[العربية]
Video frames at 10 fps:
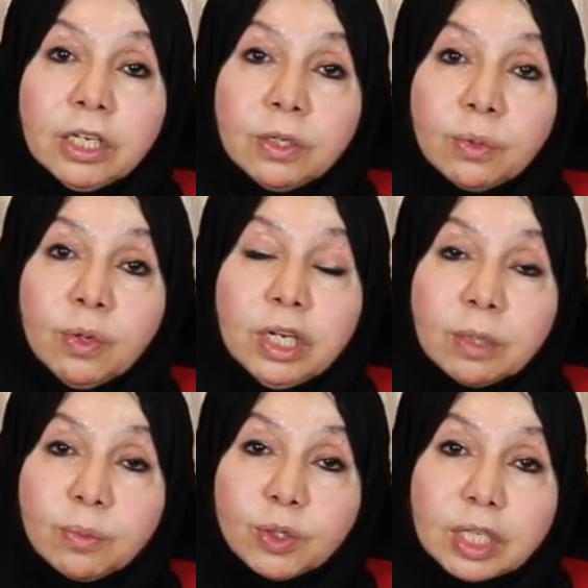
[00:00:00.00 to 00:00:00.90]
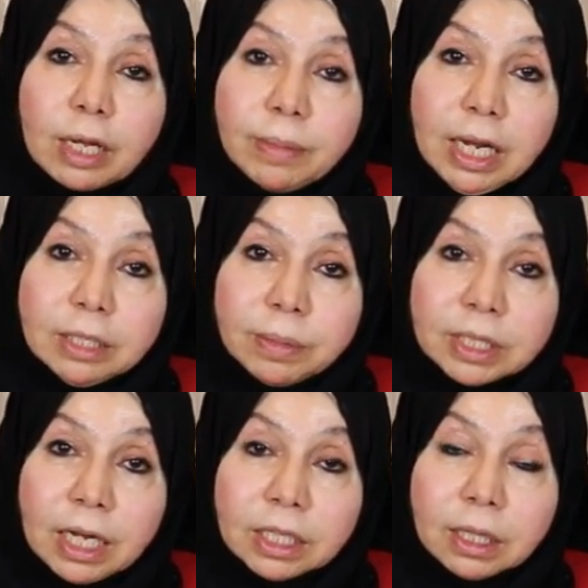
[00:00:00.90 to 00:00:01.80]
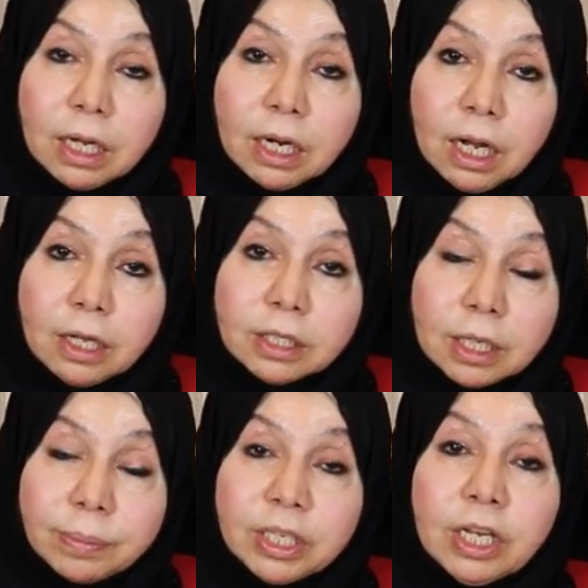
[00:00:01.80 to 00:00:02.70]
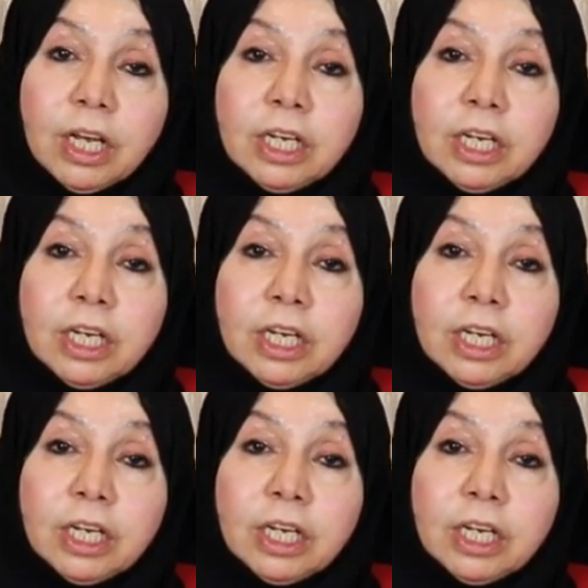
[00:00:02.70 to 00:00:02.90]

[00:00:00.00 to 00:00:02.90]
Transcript: يروح للمستقبلات بتاعت الخاصه بيه